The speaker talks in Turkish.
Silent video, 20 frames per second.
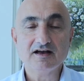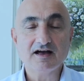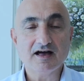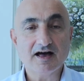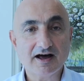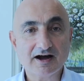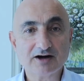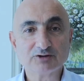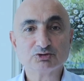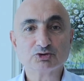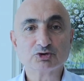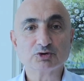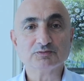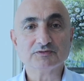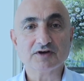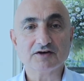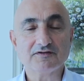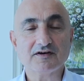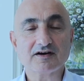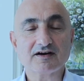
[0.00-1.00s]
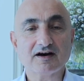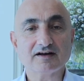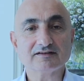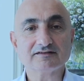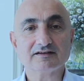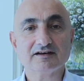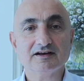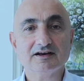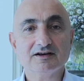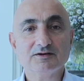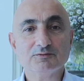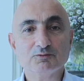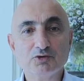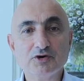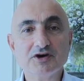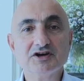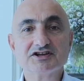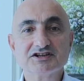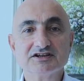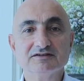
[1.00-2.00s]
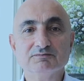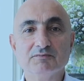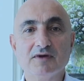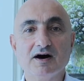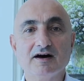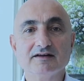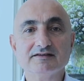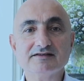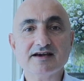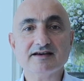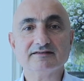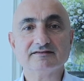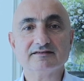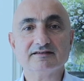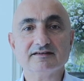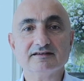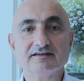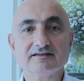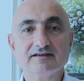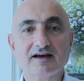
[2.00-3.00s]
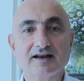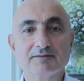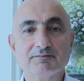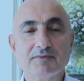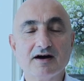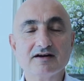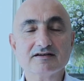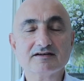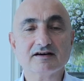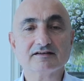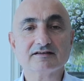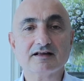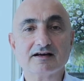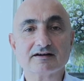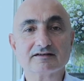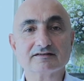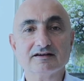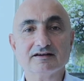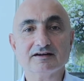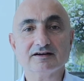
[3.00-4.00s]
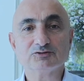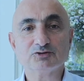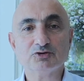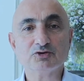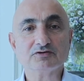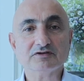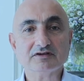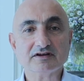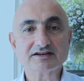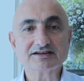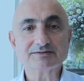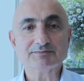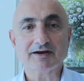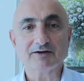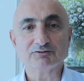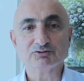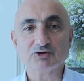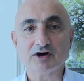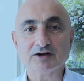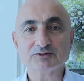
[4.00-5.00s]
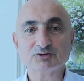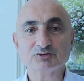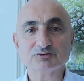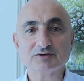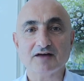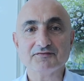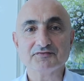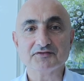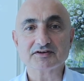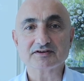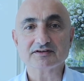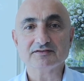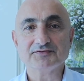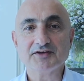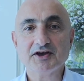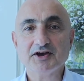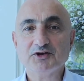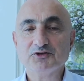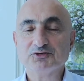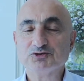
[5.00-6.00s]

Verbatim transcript: Her durumda fakat bu işin maliyeti yani bankalarda Türk lirası mevduat tutanların